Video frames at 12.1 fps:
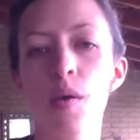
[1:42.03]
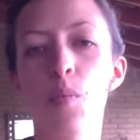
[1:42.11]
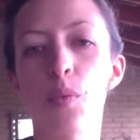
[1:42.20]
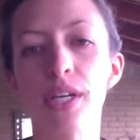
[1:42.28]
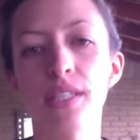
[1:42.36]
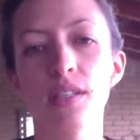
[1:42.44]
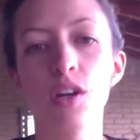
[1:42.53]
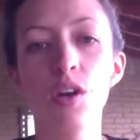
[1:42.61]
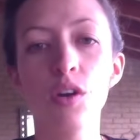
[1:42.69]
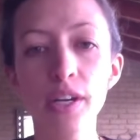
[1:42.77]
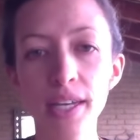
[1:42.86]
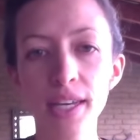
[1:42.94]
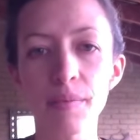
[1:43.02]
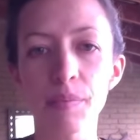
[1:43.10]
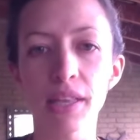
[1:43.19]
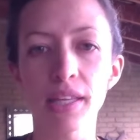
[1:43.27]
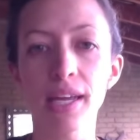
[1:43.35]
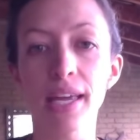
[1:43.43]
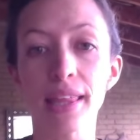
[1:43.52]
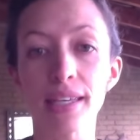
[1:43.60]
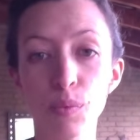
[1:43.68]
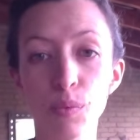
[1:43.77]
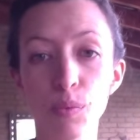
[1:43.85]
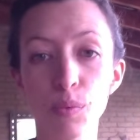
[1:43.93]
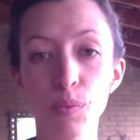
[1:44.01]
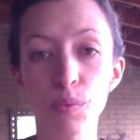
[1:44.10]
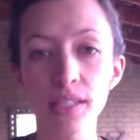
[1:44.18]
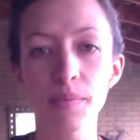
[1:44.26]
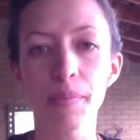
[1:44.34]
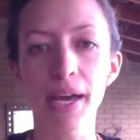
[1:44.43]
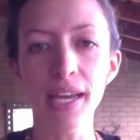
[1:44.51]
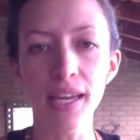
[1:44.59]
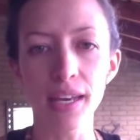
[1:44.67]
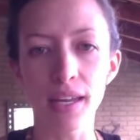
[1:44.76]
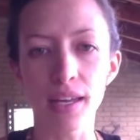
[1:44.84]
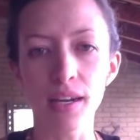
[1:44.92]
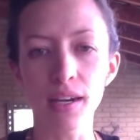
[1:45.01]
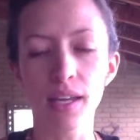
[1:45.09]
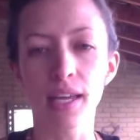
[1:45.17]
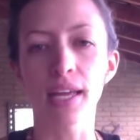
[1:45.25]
pues lógicamente que después va a querer